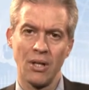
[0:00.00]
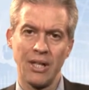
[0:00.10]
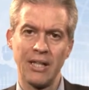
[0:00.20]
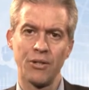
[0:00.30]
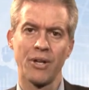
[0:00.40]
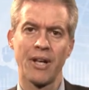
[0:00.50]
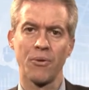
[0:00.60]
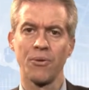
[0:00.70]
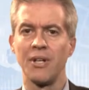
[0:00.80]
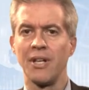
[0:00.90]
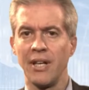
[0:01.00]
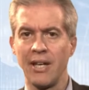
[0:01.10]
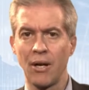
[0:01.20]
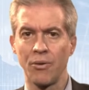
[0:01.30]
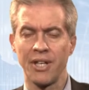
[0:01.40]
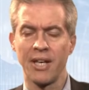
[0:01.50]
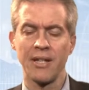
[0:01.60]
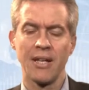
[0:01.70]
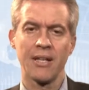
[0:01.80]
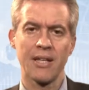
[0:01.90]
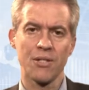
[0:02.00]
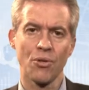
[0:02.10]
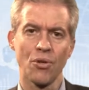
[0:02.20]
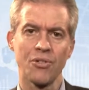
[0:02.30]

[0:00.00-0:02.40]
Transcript: il dollaro e allo yen, che sono,